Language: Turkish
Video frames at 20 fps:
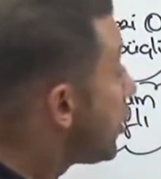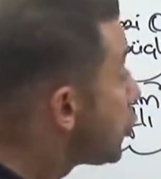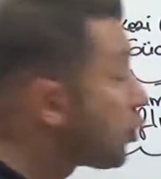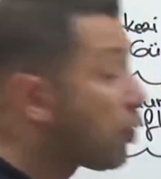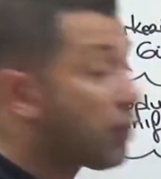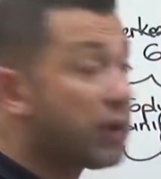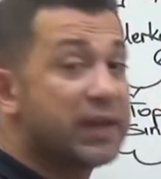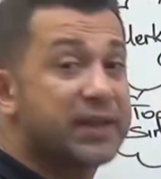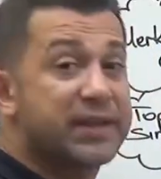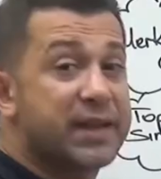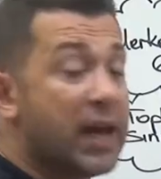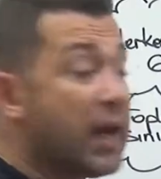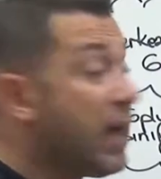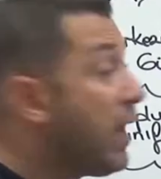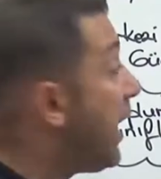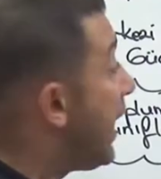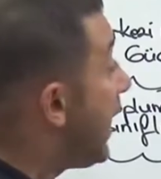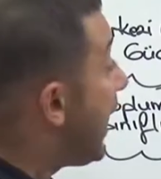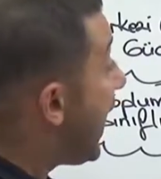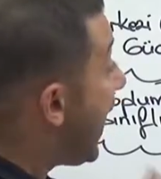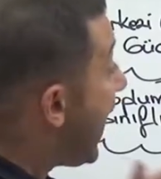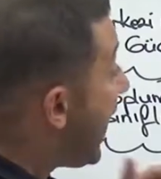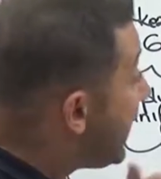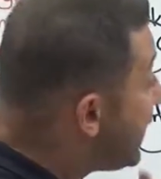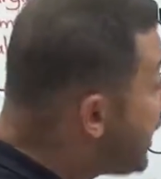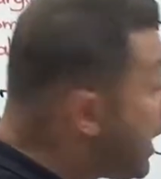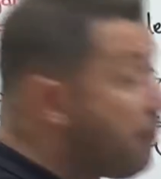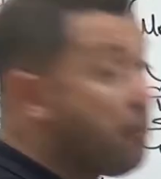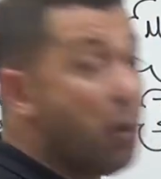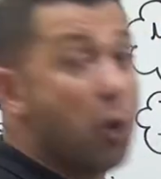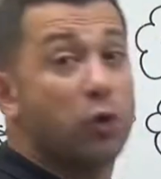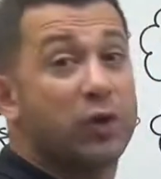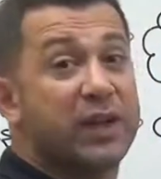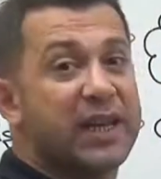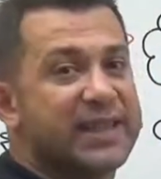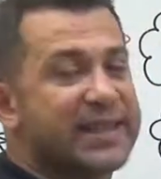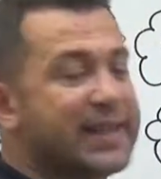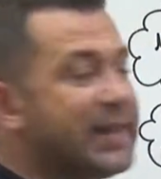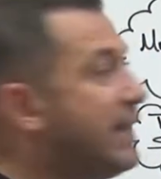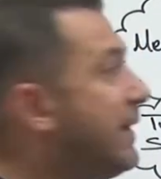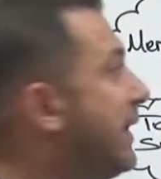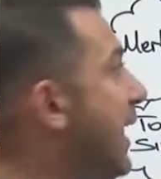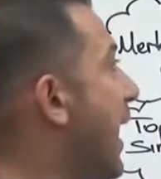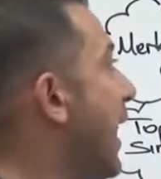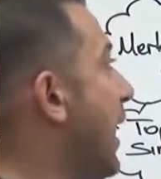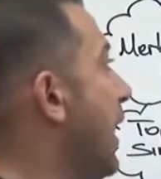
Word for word: sonra ise Ege bölgesinde